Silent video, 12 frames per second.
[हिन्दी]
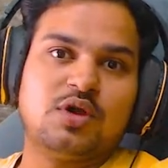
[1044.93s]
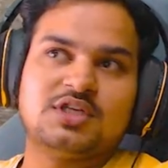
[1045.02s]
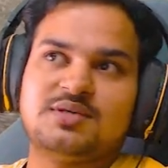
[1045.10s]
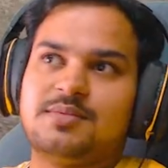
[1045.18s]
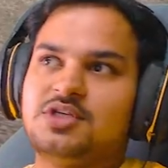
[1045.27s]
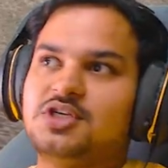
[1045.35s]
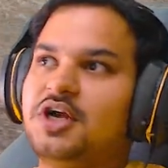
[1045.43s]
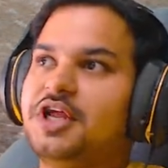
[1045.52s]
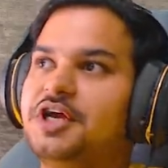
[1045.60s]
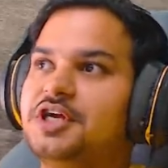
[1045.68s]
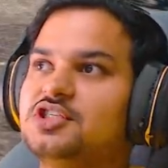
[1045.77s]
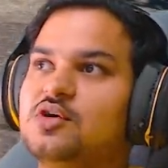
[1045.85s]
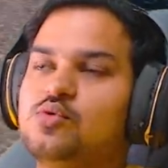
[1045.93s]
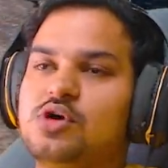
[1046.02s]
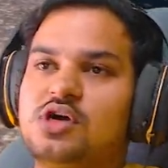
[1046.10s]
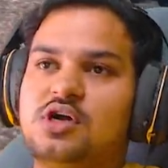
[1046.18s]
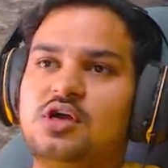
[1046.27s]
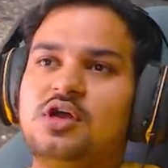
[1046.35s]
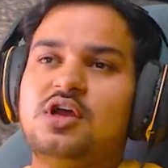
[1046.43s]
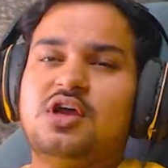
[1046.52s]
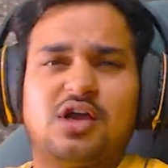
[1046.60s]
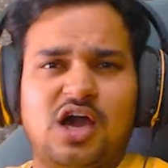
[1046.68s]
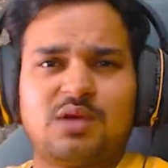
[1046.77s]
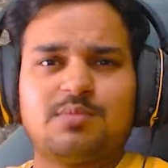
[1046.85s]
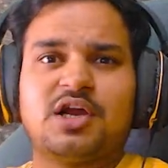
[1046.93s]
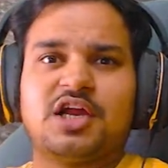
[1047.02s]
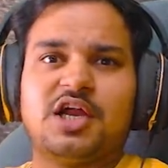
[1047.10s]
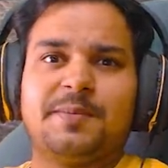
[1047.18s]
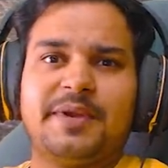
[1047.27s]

सा बजट लेकर जाऊँगा कार मार्केट